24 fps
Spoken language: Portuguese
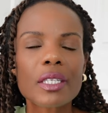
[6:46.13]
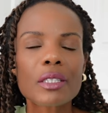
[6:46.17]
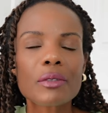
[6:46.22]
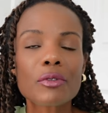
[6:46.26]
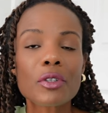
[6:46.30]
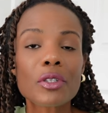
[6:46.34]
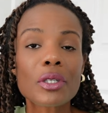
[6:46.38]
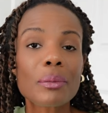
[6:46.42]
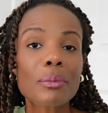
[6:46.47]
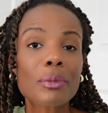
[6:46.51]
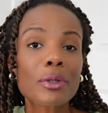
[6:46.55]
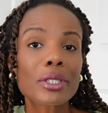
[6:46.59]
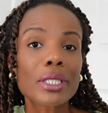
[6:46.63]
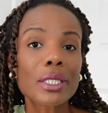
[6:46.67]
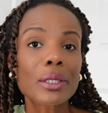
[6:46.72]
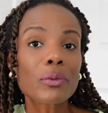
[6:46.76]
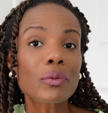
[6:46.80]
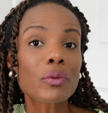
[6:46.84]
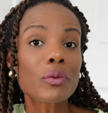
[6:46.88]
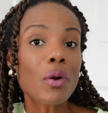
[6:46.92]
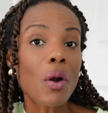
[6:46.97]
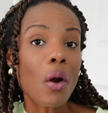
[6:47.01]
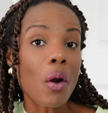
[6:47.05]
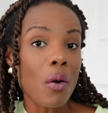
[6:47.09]
Donna Born
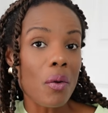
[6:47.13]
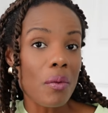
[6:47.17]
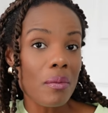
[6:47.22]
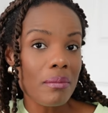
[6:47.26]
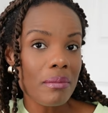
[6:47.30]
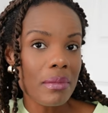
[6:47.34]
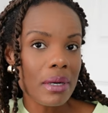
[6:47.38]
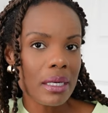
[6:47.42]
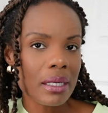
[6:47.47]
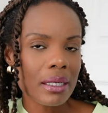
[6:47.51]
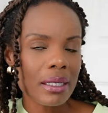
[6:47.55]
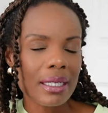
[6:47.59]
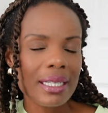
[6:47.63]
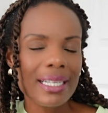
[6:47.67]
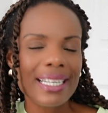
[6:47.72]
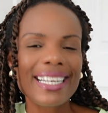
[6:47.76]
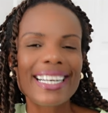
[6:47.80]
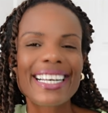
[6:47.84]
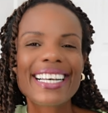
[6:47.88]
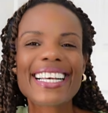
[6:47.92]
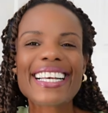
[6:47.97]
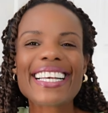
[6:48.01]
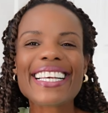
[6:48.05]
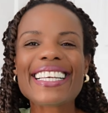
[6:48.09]
Roma
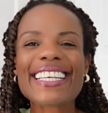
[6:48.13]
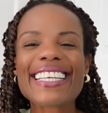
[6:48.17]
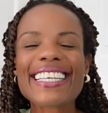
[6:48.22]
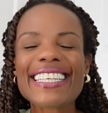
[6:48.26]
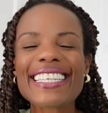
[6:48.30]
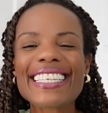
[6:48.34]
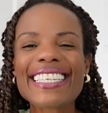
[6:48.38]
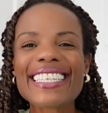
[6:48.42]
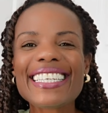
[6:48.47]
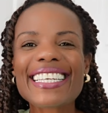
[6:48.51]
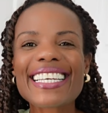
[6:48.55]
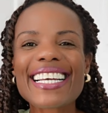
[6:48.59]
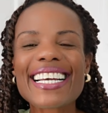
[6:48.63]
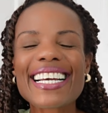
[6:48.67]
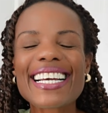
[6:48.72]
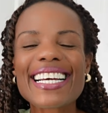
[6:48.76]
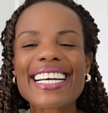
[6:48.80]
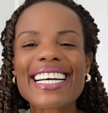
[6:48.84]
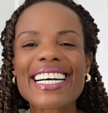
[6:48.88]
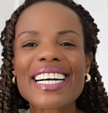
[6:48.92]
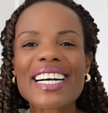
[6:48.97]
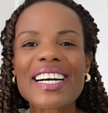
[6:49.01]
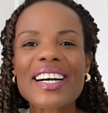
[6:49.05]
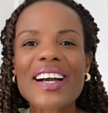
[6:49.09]
e
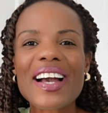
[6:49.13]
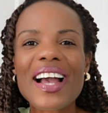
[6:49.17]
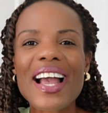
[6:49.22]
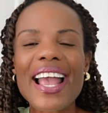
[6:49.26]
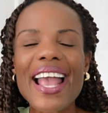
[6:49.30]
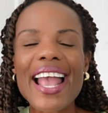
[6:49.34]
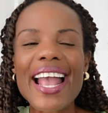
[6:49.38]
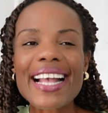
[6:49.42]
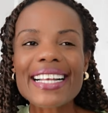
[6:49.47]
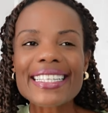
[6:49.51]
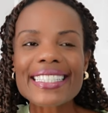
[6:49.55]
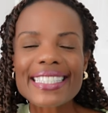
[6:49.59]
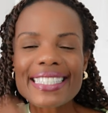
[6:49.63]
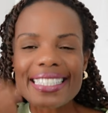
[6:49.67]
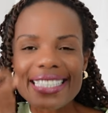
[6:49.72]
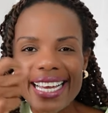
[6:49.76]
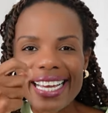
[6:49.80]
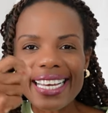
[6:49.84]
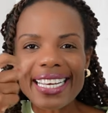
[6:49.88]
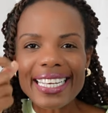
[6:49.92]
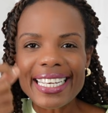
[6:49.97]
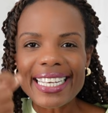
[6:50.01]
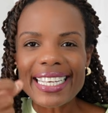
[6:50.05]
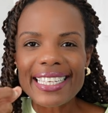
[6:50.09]

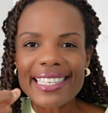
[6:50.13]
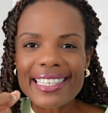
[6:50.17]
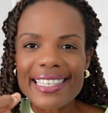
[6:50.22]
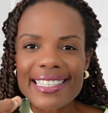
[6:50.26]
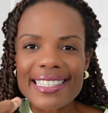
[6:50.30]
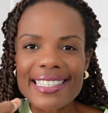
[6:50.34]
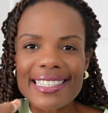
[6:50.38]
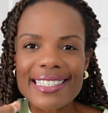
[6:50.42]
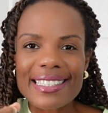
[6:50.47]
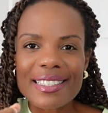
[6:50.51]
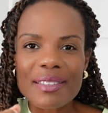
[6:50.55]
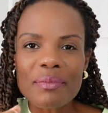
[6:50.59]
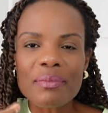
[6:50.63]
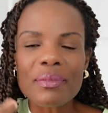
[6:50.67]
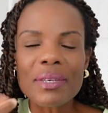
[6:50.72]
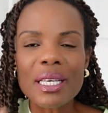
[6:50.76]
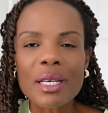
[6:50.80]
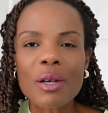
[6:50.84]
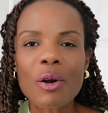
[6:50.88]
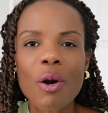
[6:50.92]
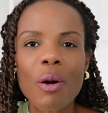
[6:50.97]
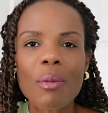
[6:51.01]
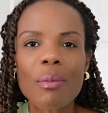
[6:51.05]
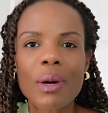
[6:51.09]
essa íris
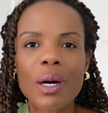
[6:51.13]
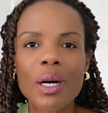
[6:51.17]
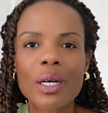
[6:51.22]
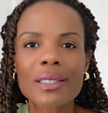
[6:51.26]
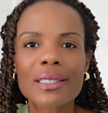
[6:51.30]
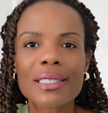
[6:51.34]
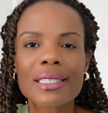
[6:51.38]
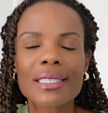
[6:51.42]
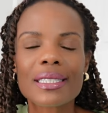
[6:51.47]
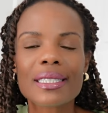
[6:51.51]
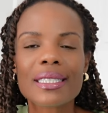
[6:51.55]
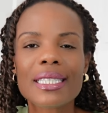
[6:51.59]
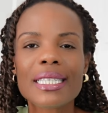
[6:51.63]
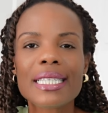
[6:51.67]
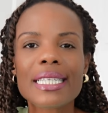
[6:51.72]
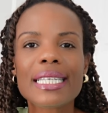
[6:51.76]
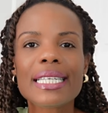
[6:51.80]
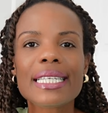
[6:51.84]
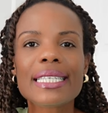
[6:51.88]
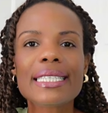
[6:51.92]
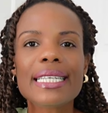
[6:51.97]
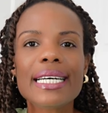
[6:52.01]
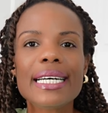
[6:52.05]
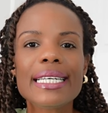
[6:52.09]
me incomoda.
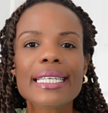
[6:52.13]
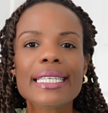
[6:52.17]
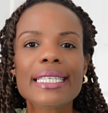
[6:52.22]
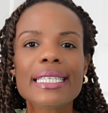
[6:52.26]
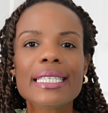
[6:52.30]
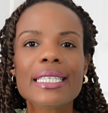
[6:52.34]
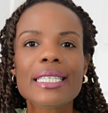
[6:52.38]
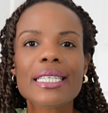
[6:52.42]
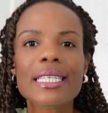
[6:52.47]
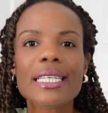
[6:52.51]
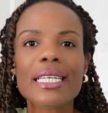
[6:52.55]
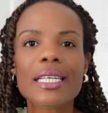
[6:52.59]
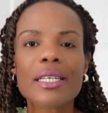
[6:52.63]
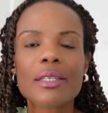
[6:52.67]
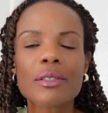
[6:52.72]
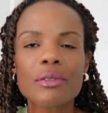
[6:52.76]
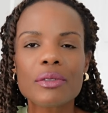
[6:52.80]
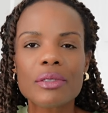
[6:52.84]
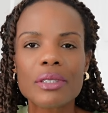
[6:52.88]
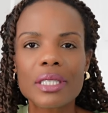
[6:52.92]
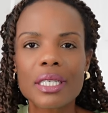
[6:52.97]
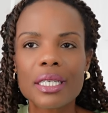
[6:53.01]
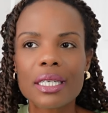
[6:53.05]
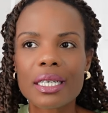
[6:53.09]
E daí
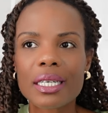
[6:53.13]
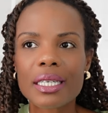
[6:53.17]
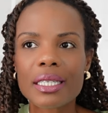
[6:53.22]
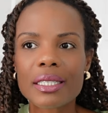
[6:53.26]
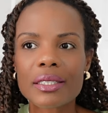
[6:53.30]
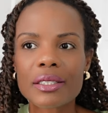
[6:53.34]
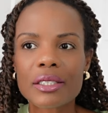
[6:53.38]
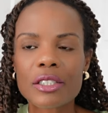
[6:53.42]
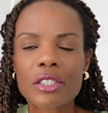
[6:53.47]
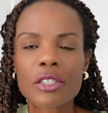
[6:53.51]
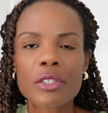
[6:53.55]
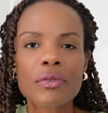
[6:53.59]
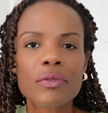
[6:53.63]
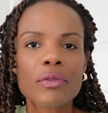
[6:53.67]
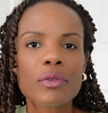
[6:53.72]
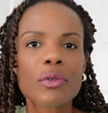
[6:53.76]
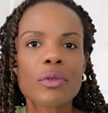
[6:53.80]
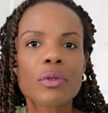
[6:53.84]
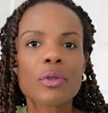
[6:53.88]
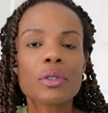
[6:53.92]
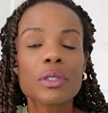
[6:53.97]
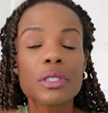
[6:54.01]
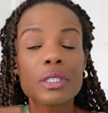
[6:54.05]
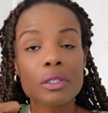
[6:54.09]
eu já,
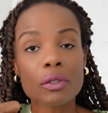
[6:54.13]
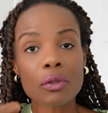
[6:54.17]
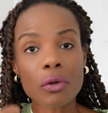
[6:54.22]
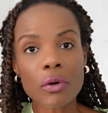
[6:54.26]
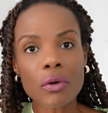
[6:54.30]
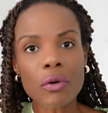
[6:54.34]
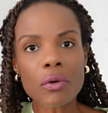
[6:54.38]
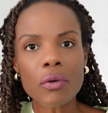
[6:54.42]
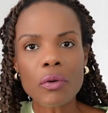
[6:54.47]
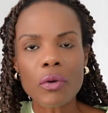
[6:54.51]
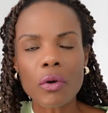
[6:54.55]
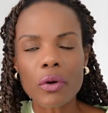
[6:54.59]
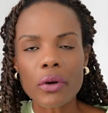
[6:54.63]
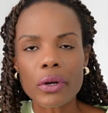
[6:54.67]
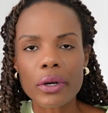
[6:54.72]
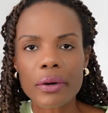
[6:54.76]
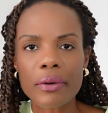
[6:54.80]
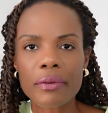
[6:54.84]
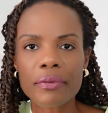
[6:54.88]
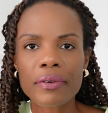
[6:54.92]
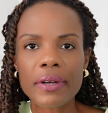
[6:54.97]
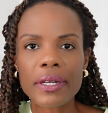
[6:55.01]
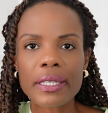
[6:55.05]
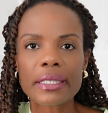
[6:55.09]
tipo, eu tô com um
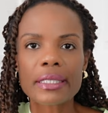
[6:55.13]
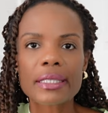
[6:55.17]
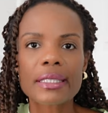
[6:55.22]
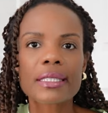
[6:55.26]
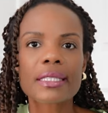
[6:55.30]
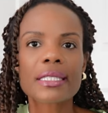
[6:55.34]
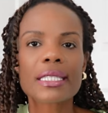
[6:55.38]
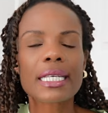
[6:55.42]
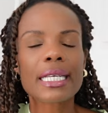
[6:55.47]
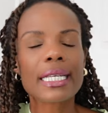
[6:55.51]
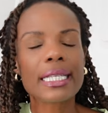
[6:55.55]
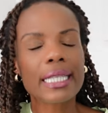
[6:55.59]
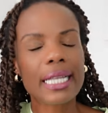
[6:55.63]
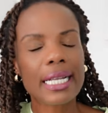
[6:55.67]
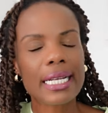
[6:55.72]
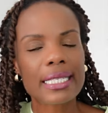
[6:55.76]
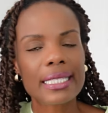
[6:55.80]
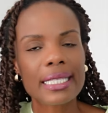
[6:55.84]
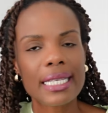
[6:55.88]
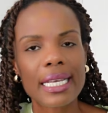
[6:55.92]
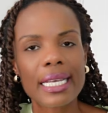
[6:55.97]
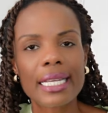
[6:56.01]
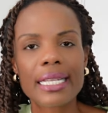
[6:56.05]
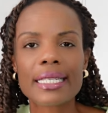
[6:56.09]
Coral Fantasy que tem
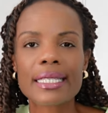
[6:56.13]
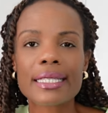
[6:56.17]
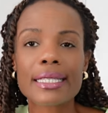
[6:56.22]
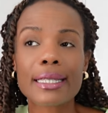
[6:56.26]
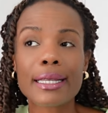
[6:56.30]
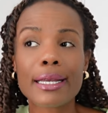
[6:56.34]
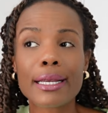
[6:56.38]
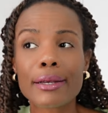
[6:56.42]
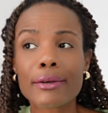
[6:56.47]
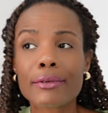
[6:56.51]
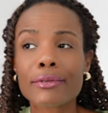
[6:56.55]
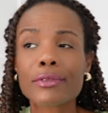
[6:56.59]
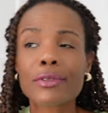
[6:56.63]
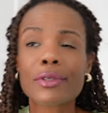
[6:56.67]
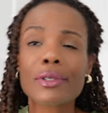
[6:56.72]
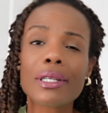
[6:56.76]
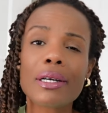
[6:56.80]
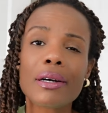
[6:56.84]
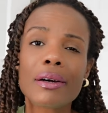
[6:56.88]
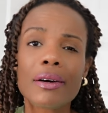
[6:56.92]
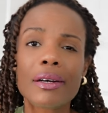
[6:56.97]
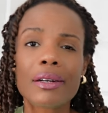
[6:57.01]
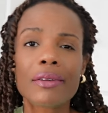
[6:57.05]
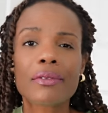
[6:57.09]
essa íris, e daí eu
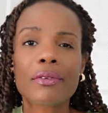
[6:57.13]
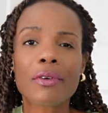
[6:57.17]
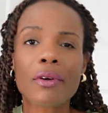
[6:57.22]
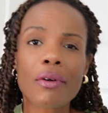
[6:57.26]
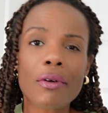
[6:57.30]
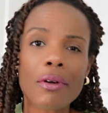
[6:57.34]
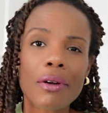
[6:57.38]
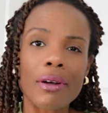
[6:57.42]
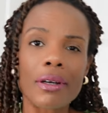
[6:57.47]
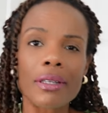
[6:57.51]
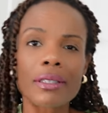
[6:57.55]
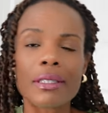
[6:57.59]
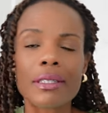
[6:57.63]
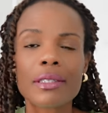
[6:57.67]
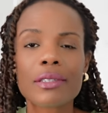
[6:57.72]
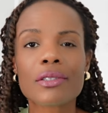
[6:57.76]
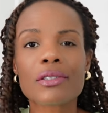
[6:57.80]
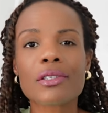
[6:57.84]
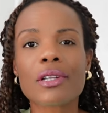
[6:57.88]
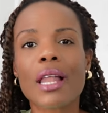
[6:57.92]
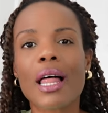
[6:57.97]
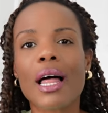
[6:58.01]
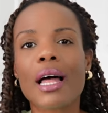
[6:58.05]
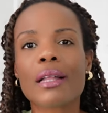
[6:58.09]
toda hora fico colocando ele
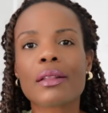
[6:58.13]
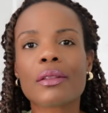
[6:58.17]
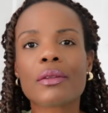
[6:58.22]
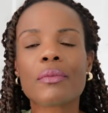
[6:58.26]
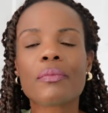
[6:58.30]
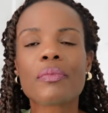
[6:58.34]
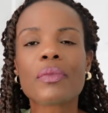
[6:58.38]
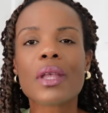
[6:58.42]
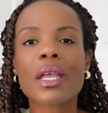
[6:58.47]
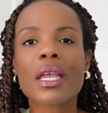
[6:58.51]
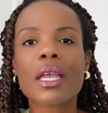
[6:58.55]
de lado.